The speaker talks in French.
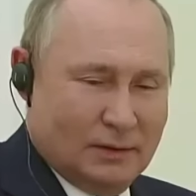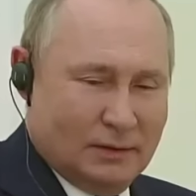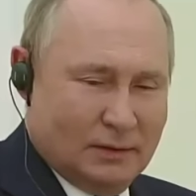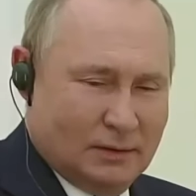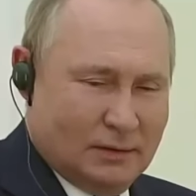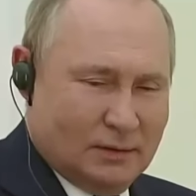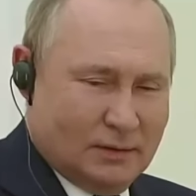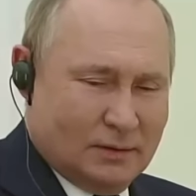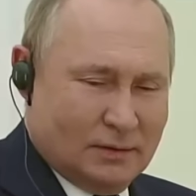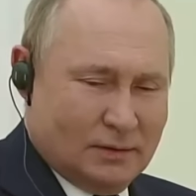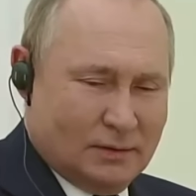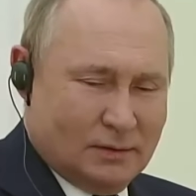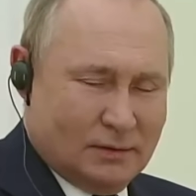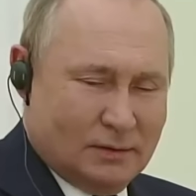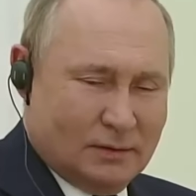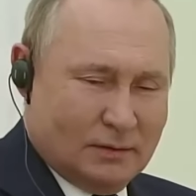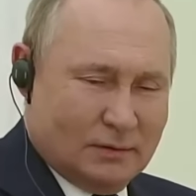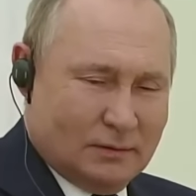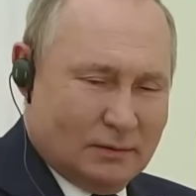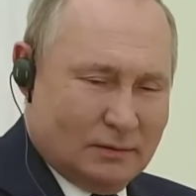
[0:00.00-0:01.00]
là depuis tout à l'heure, là,
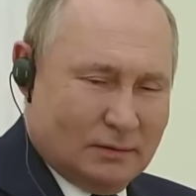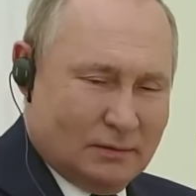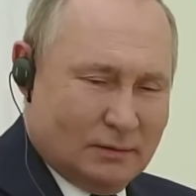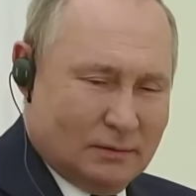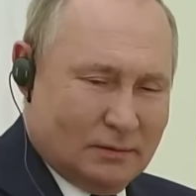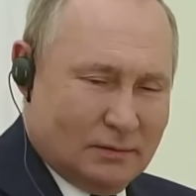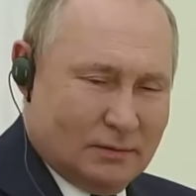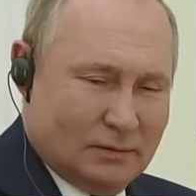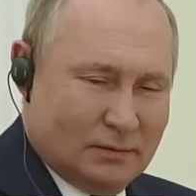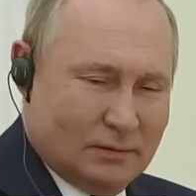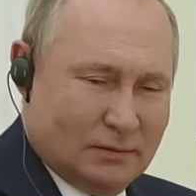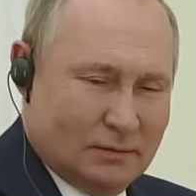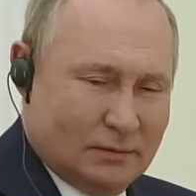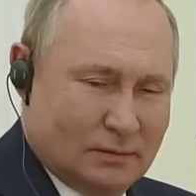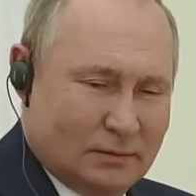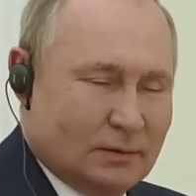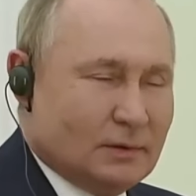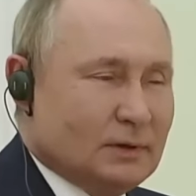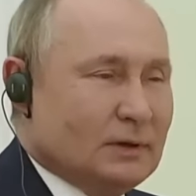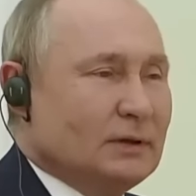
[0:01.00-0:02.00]
non euh,
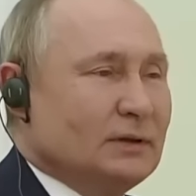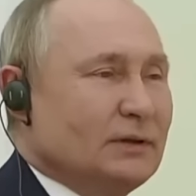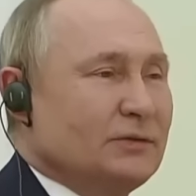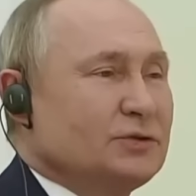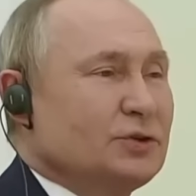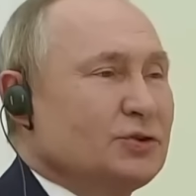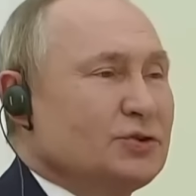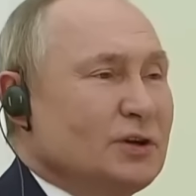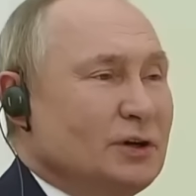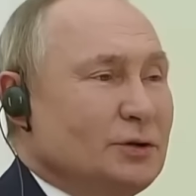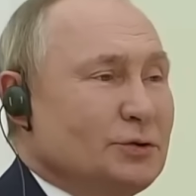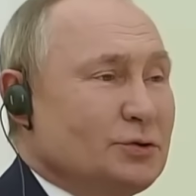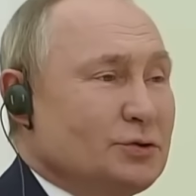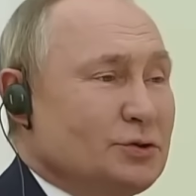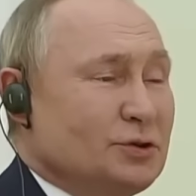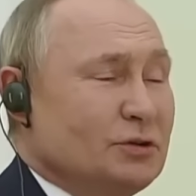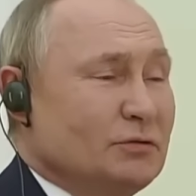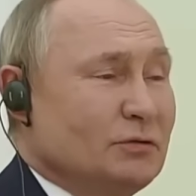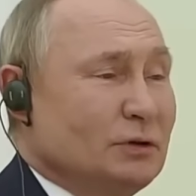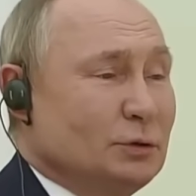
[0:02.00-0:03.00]
Quelles sont vos
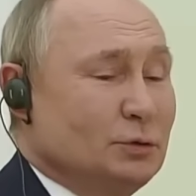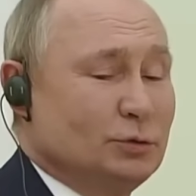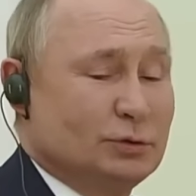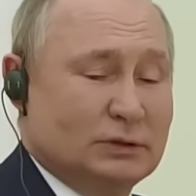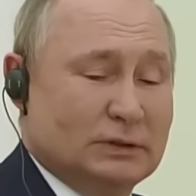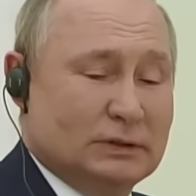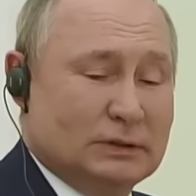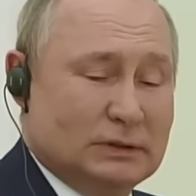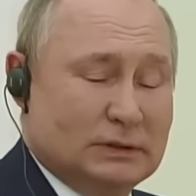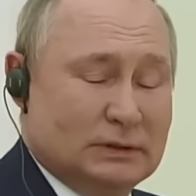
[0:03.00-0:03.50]
compétences en poison